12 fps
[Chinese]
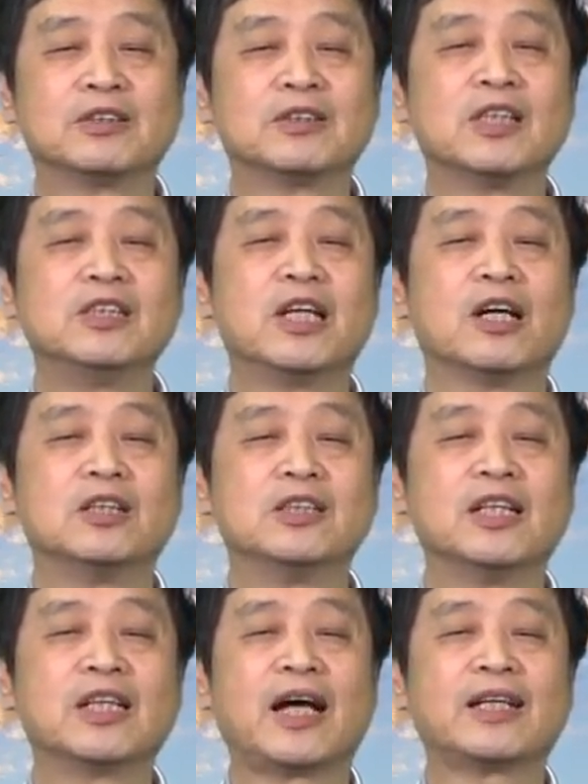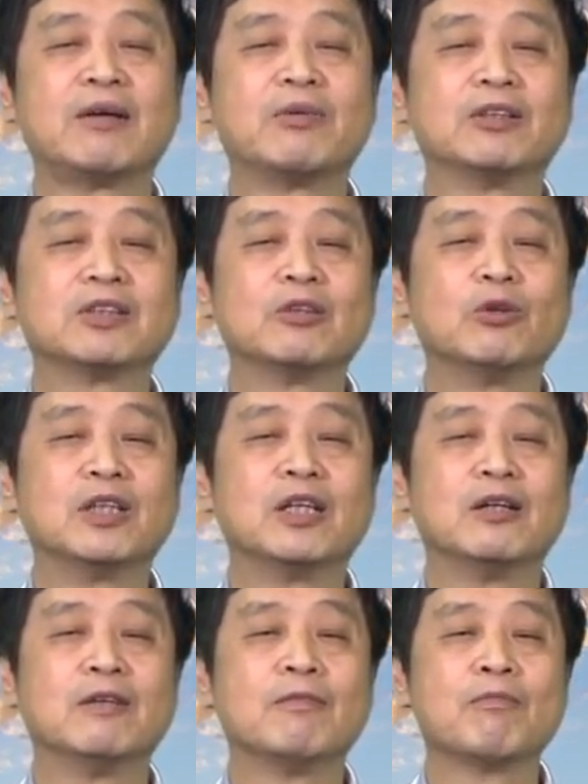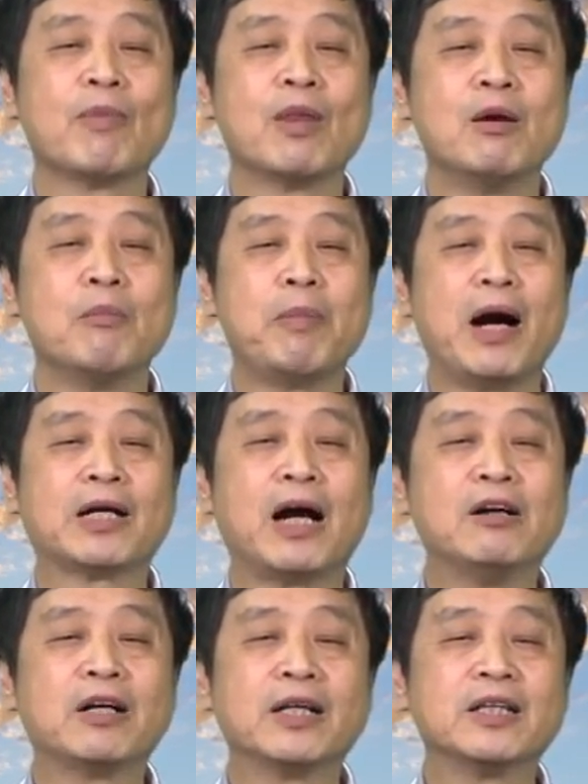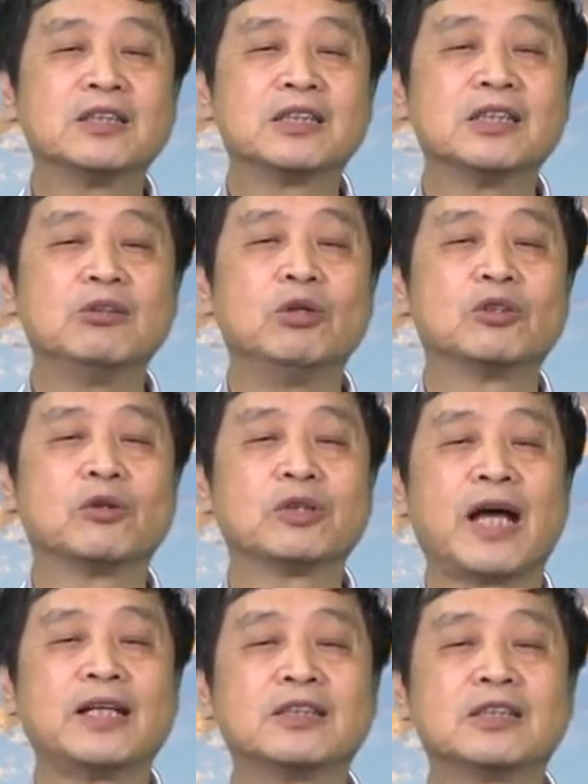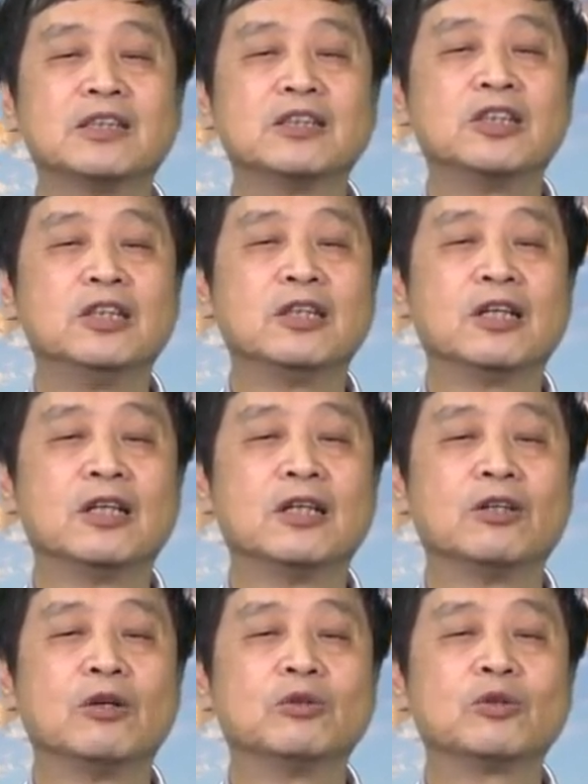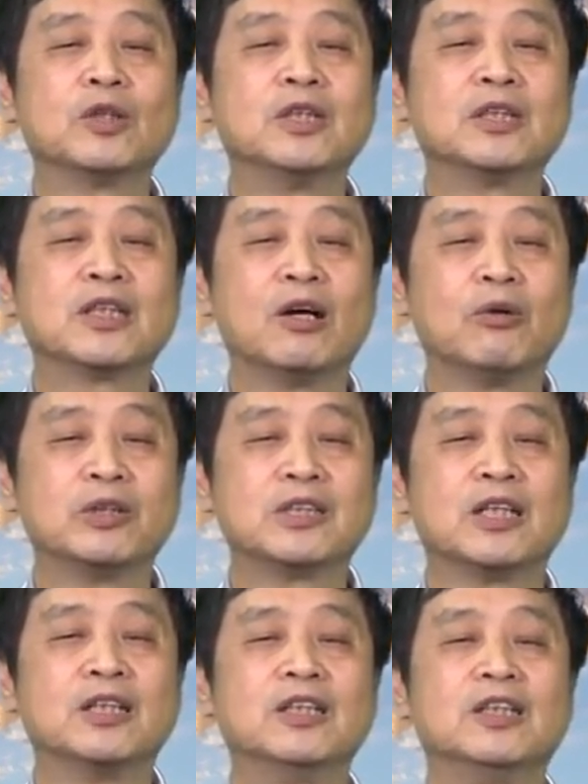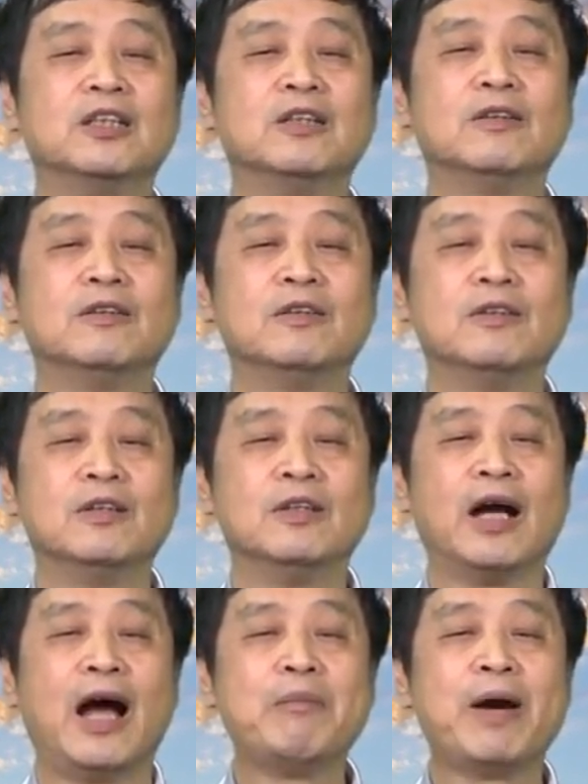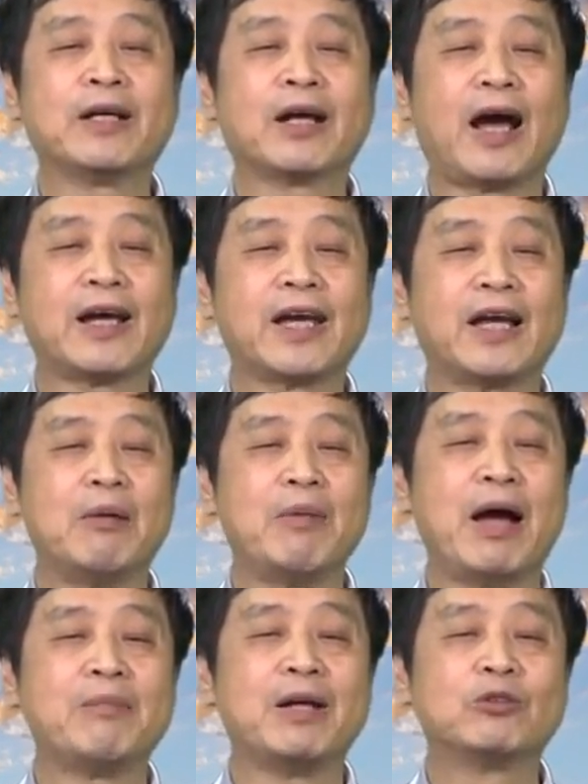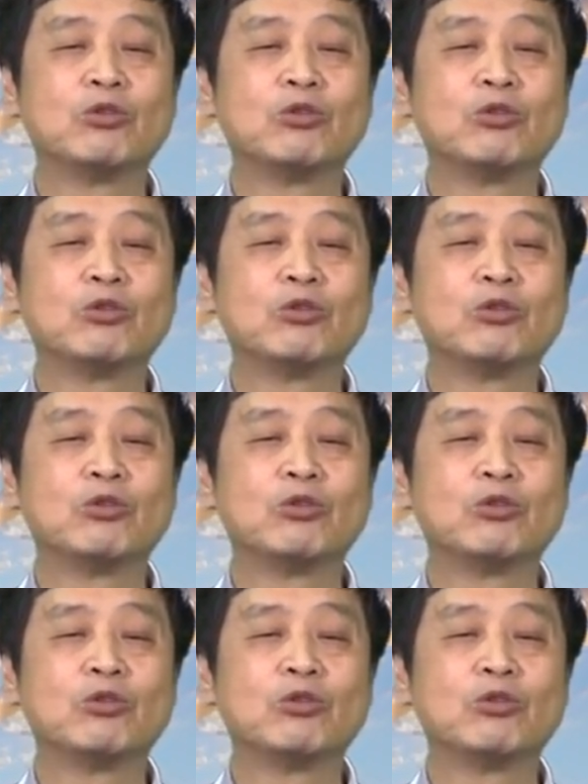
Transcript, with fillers: 政协和人大代表之类的，把高岗的子女从当知青的农村调回城里，安排还给他们安排